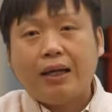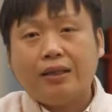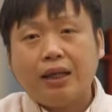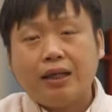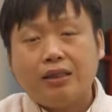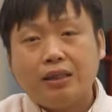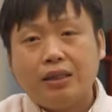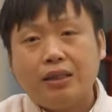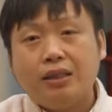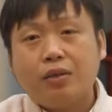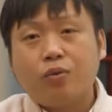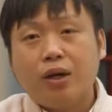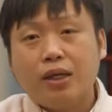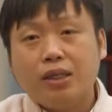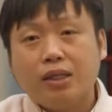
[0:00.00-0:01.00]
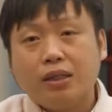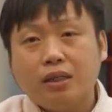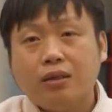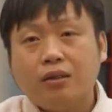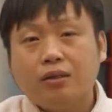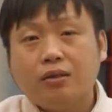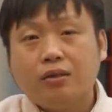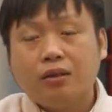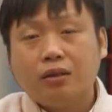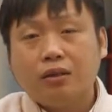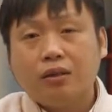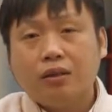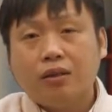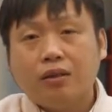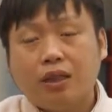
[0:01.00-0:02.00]
蛋和鸡的关系
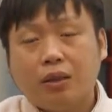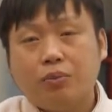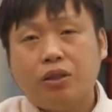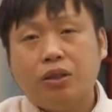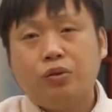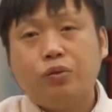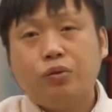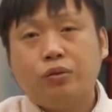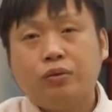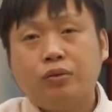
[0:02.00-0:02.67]
讲不清楚。